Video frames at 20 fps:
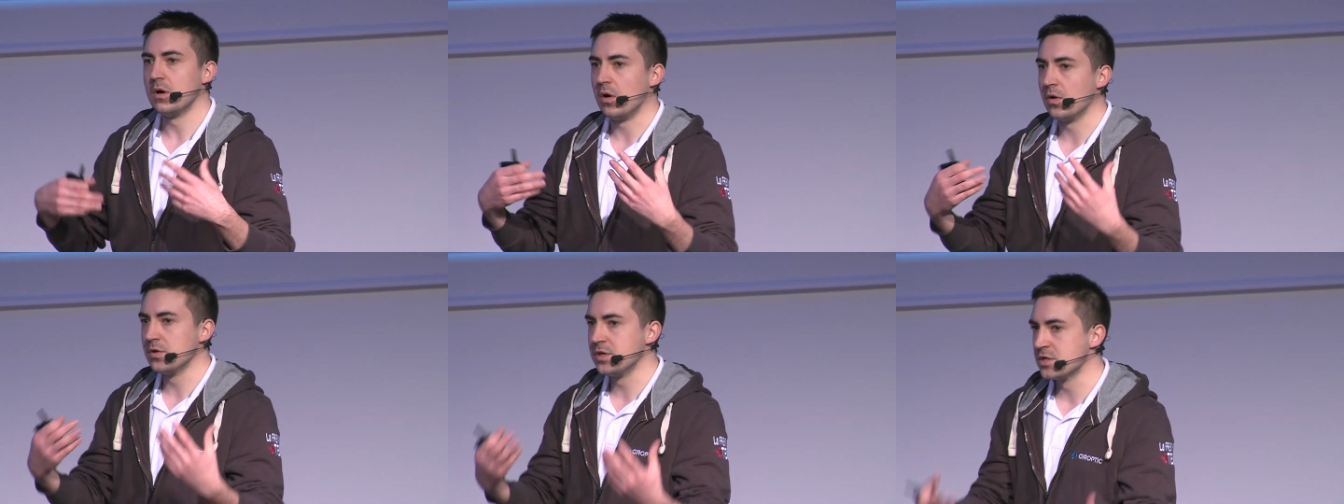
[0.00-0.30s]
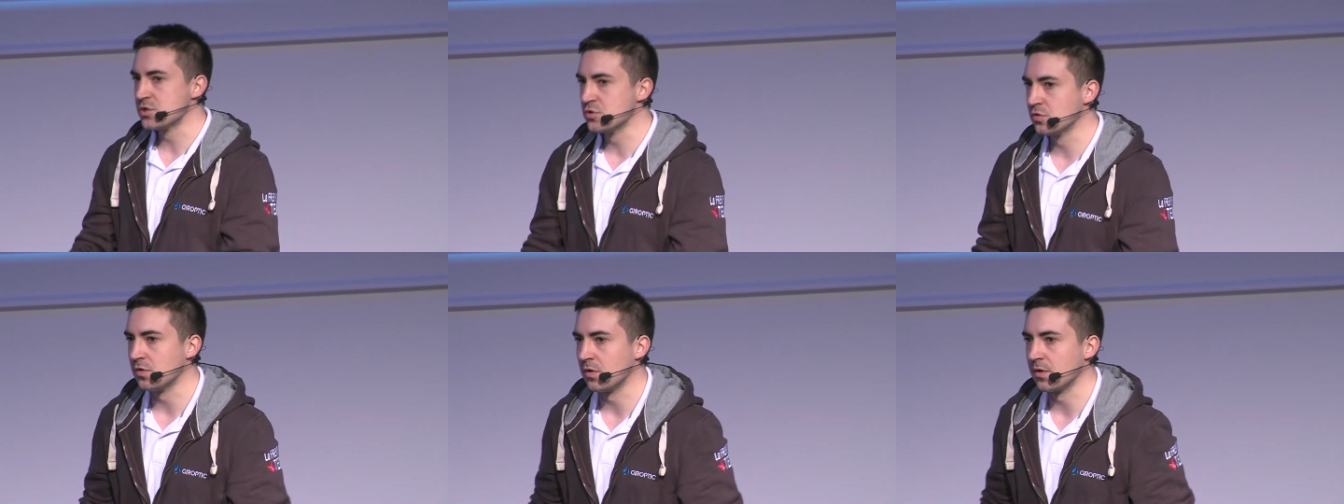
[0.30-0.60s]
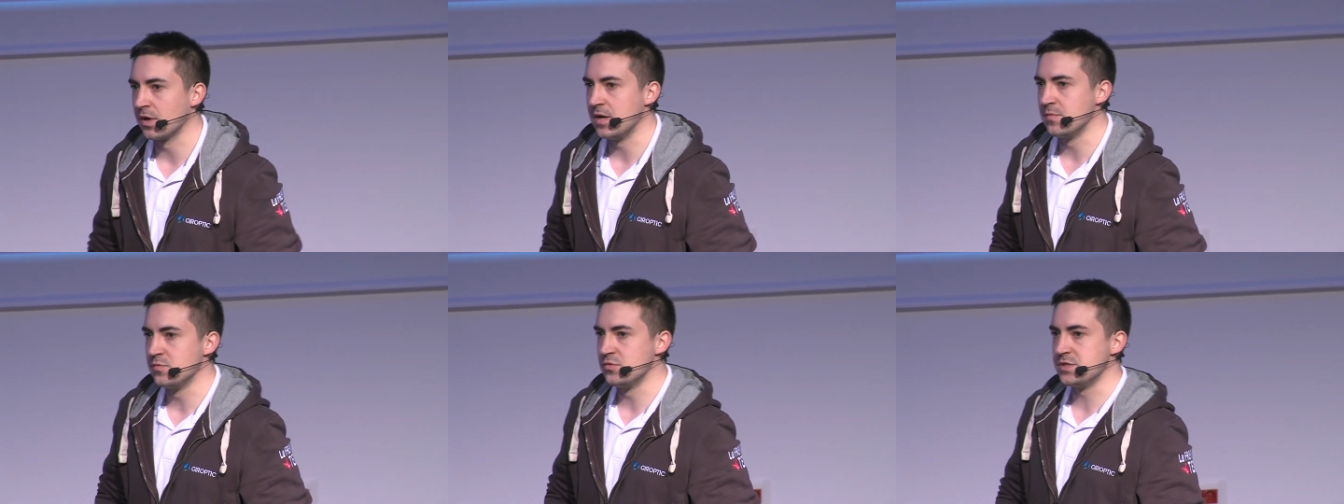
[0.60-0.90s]
en y ajoutant
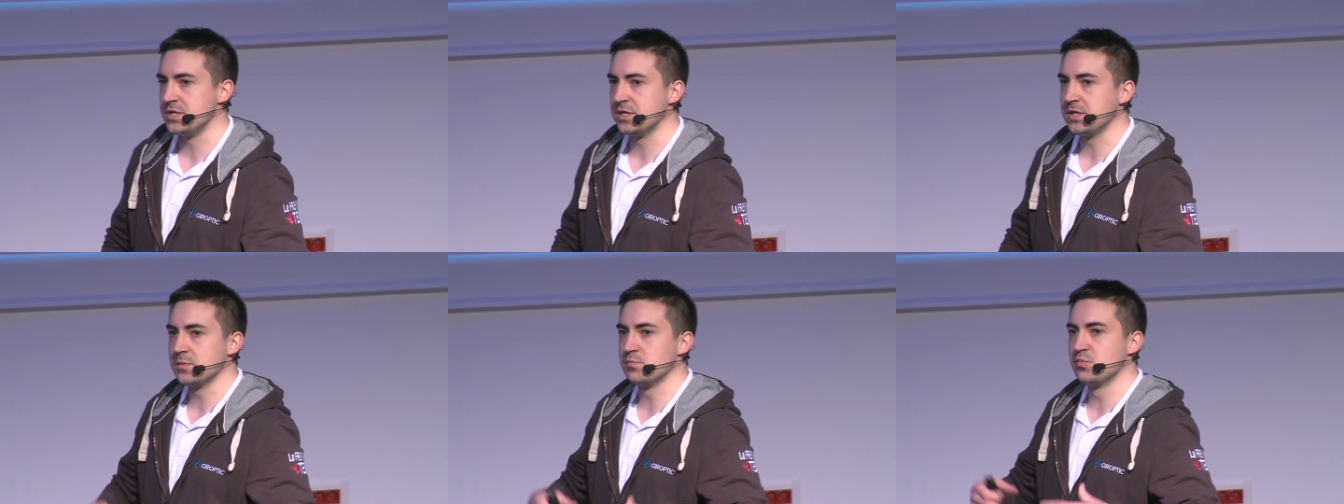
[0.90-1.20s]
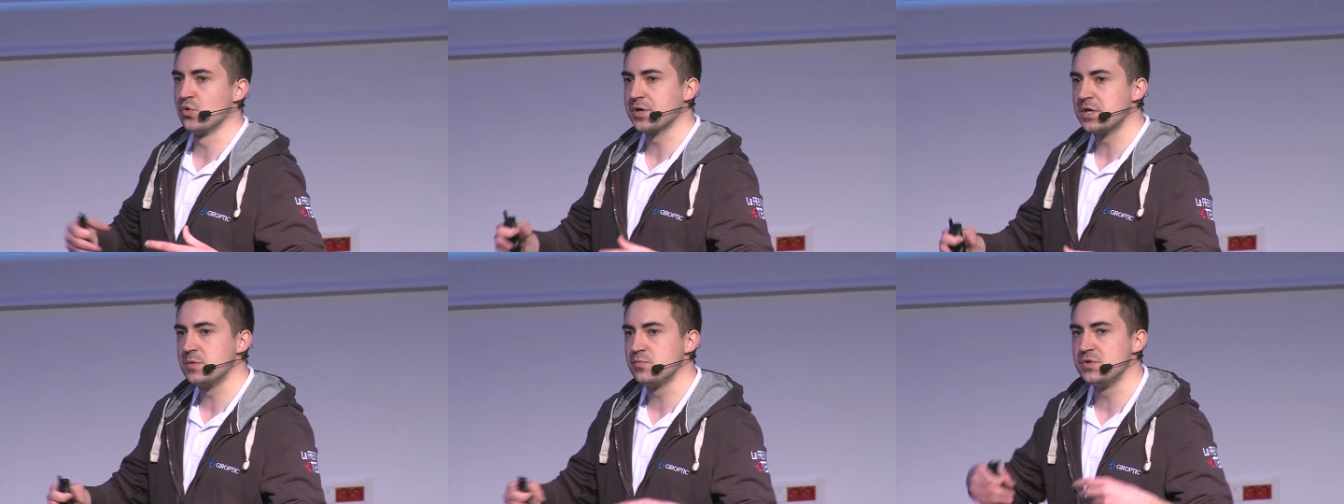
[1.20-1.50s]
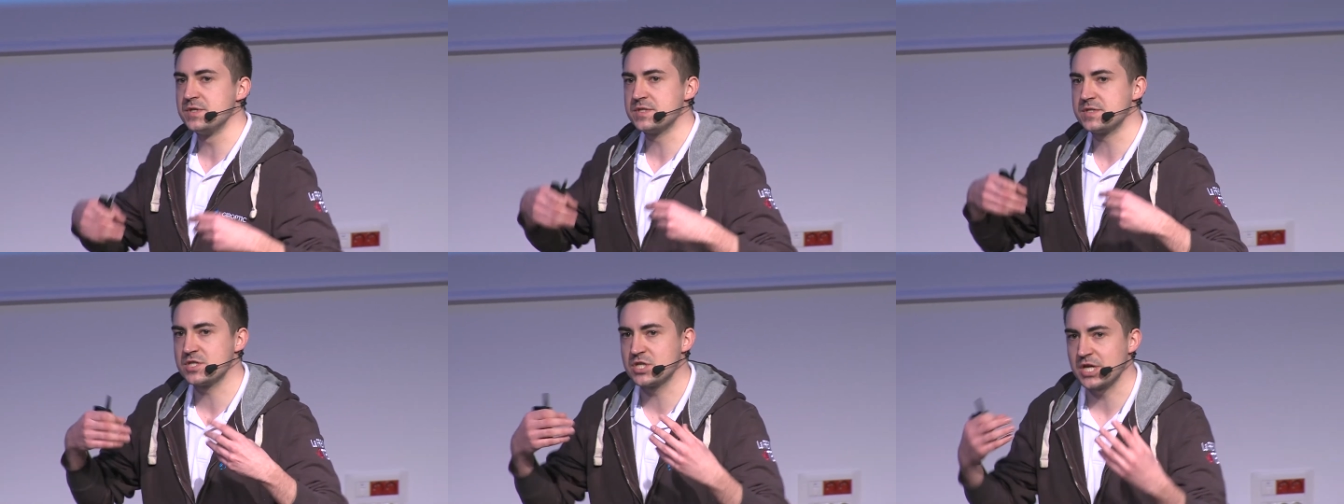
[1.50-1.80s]
de la musique, pour qu'ils
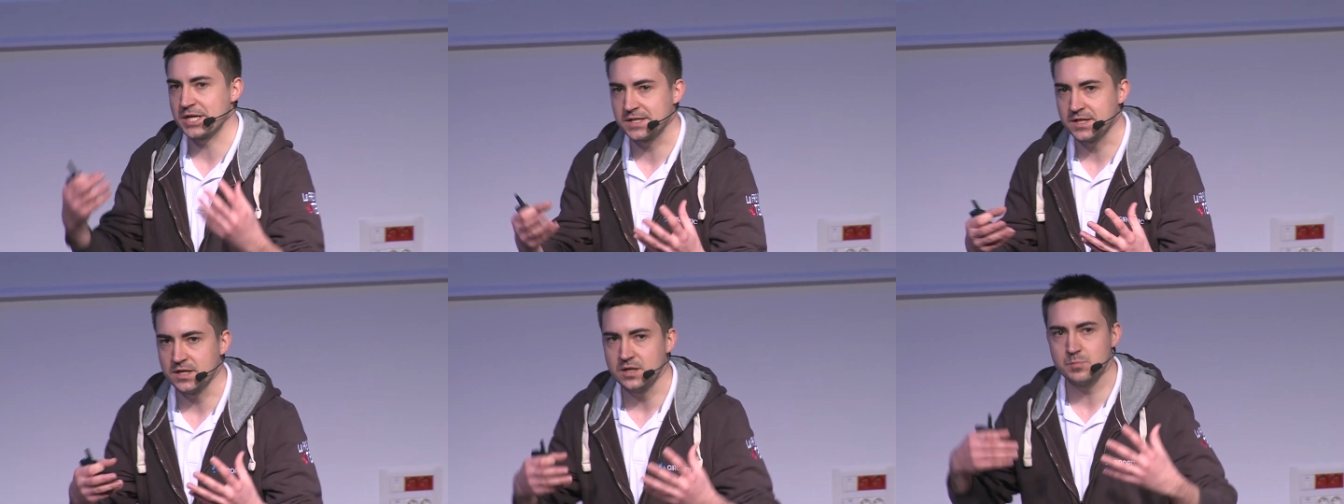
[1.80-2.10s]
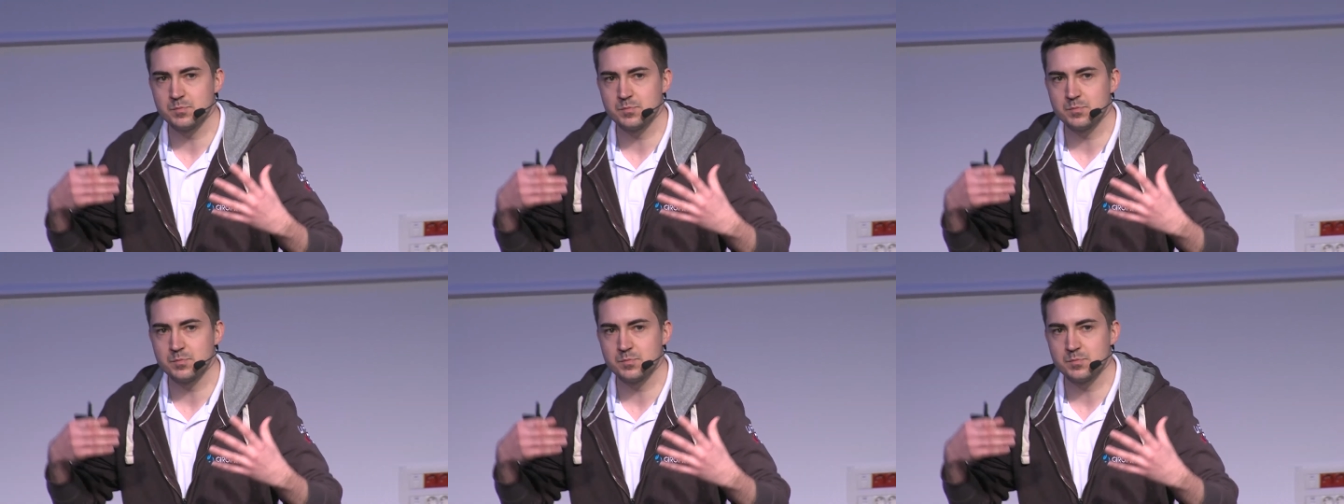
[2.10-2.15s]
puissent chacun